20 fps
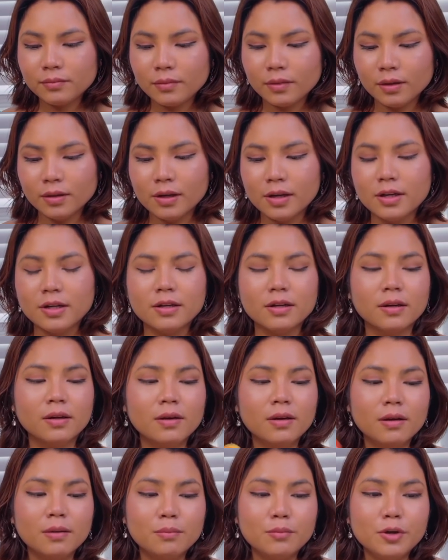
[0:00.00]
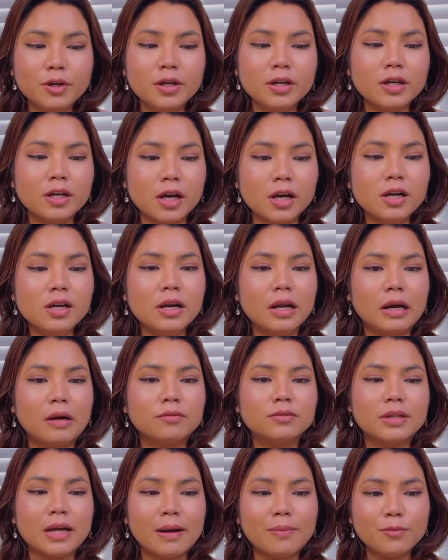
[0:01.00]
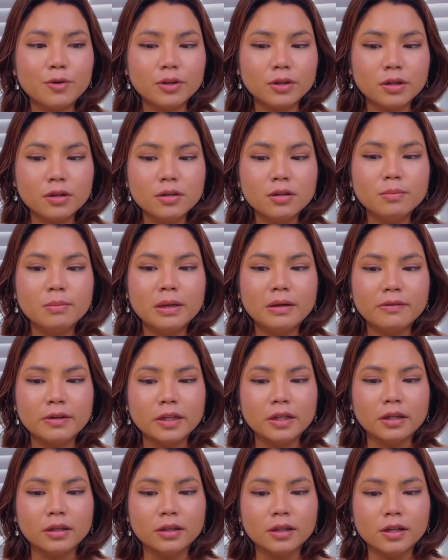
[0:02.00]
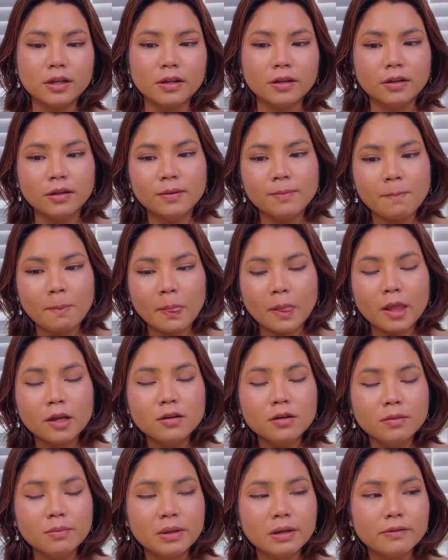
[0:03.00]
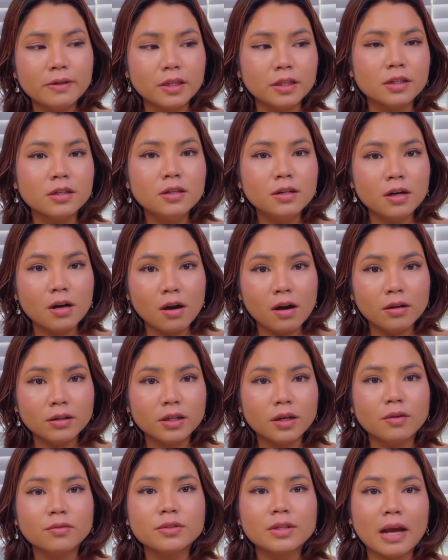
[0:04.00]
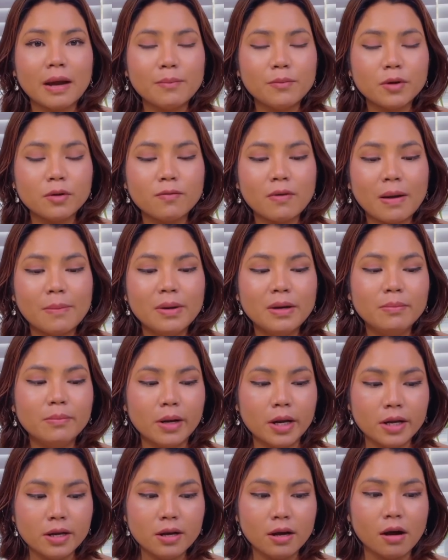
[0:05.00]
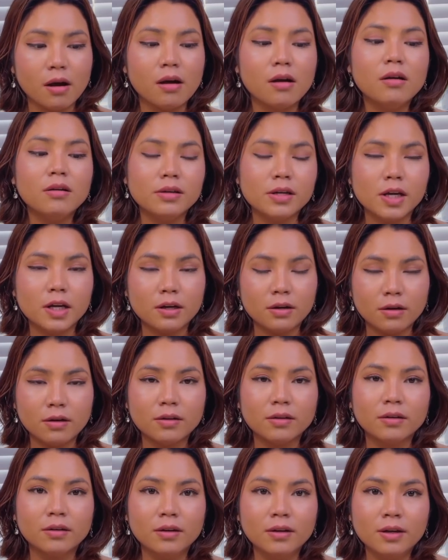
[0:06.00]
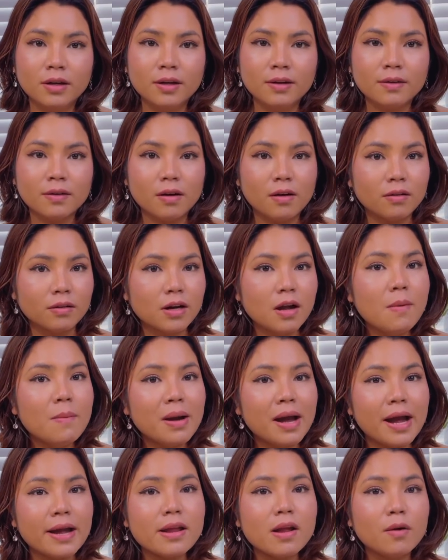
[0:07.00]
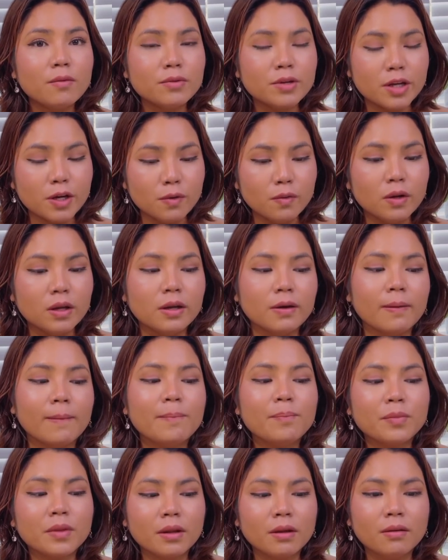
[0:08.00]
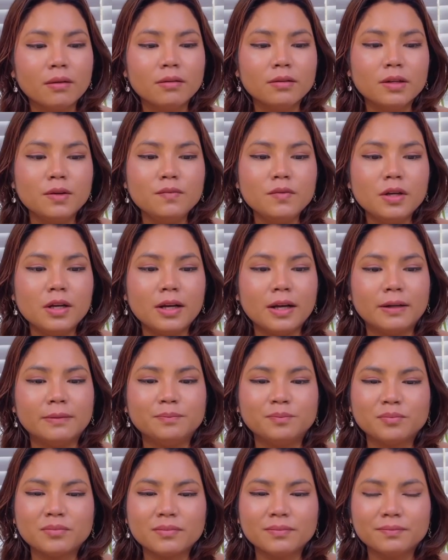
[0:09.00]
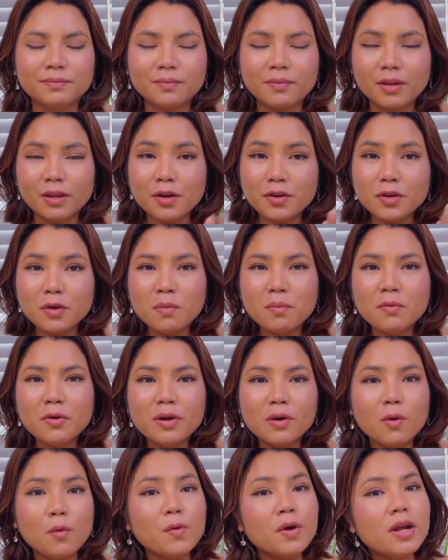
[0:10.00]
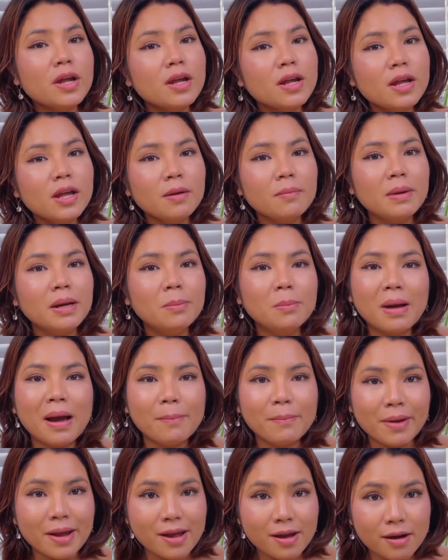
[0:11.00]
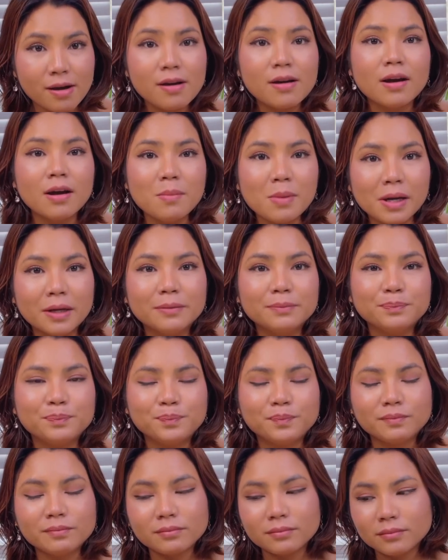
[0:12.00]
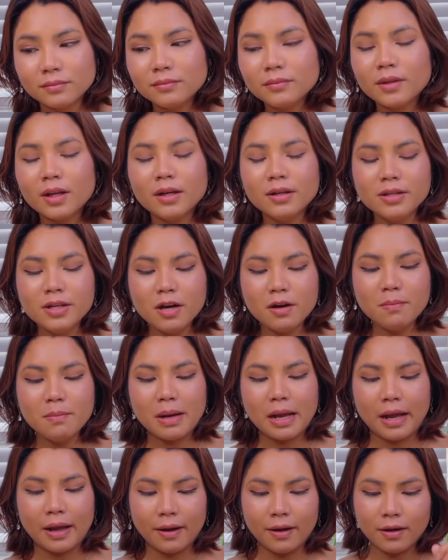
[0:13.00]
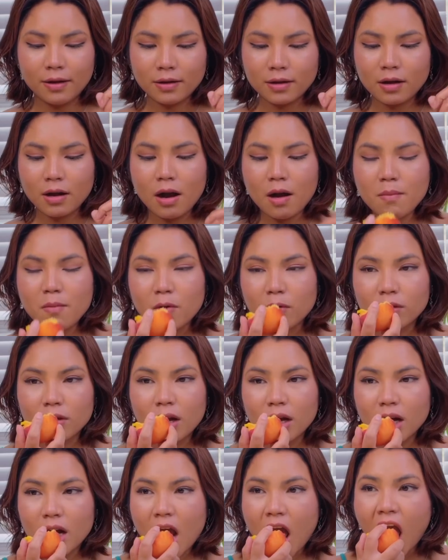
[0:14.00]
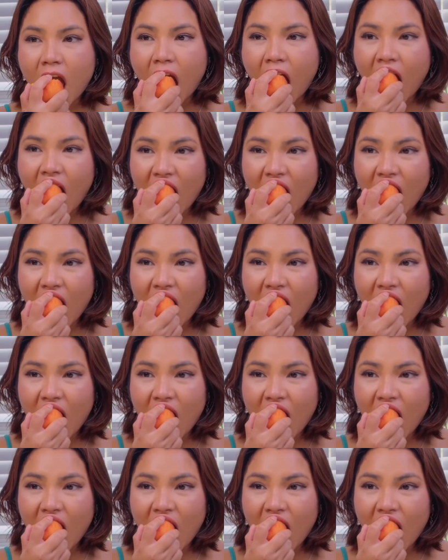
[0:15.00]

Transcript: thì Mary nghĩ là ông xã Mary thương Mary thì thương Mary thương con thì ông xã Mary qua bên Mỹ ở vậy thôi còn nếu mà anh không chịu thì giống như là nói chung Mary cũng nghiêng nghiêng bên ba mẹ hơn các bạn nhưng mà có một vấn đề